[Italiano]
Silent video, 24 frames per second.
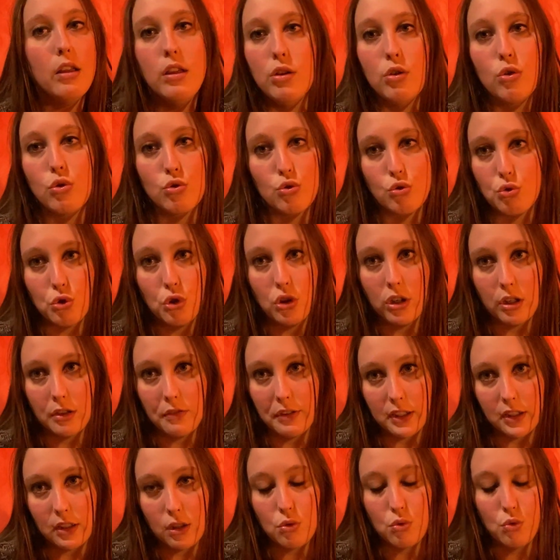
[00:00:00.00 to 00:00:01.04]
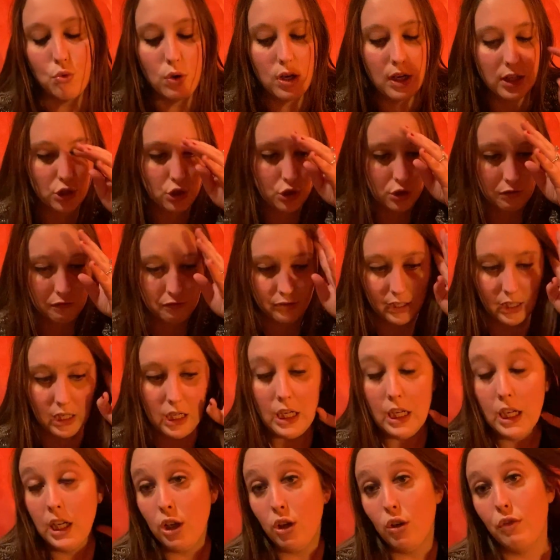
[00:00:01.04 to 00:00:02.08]
io non sono arrivata su quella cifra
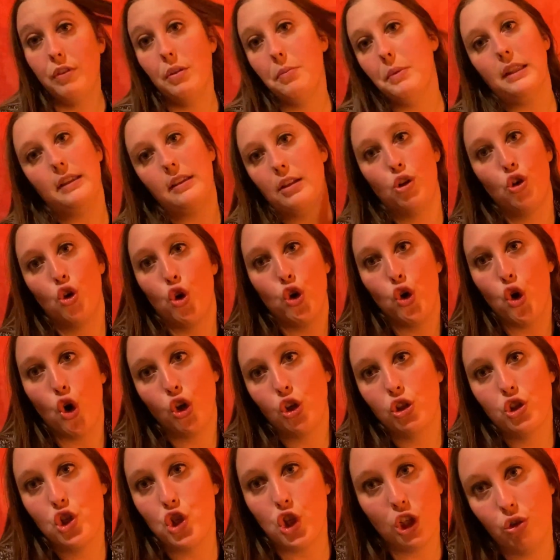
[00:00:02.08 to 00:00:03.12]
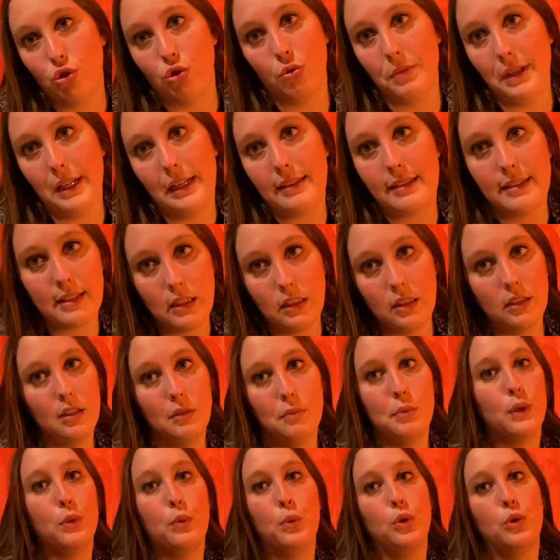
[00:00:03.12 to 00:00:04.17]
e ovviamente non ho 100.000 iscritti,
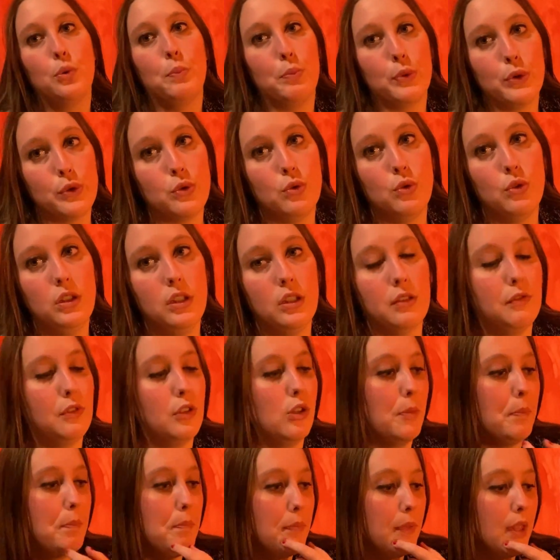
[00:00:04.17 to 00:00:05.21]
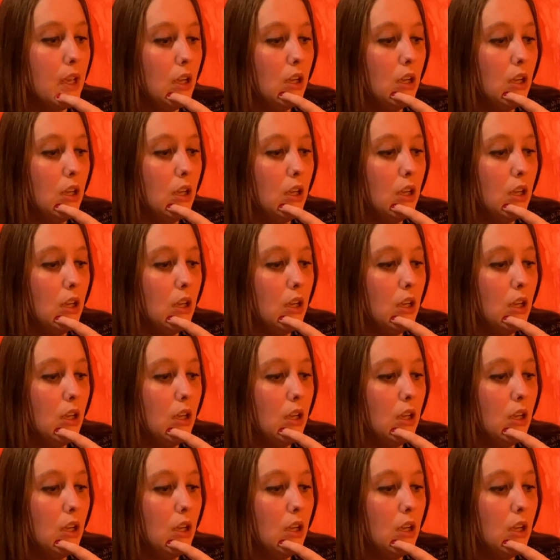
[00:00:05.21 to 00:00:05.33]
per cui non posso dirvelo.